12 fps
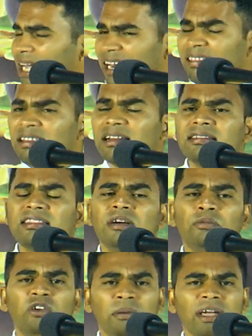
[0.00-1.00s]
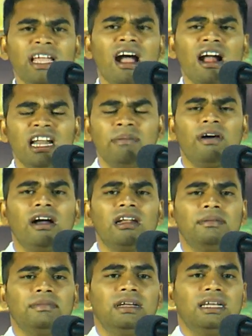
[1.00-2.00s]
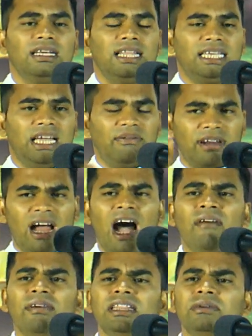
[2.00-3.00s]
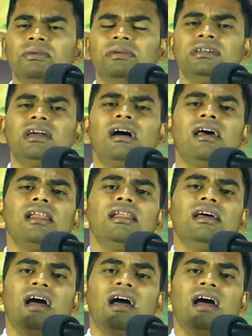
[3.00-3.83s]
எனது ரத்தம் உண்மையான பானம் இதை எவராவது உண்டால்